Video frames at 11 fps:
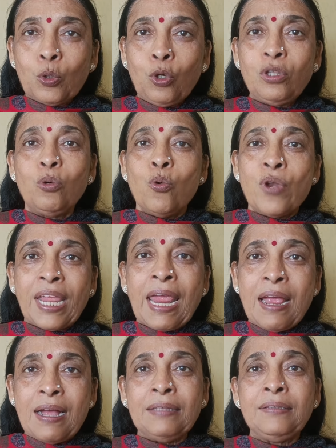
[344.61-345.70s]
खुद
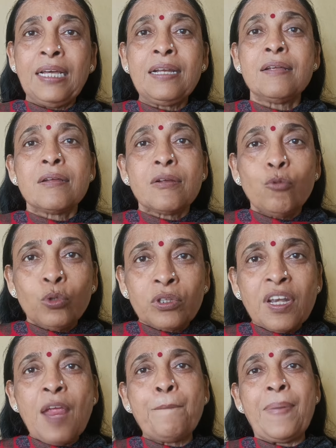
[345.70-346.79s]
उनके अंदर
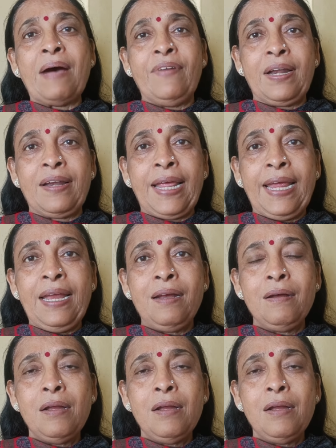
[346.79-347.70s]
उतनी पावर रहे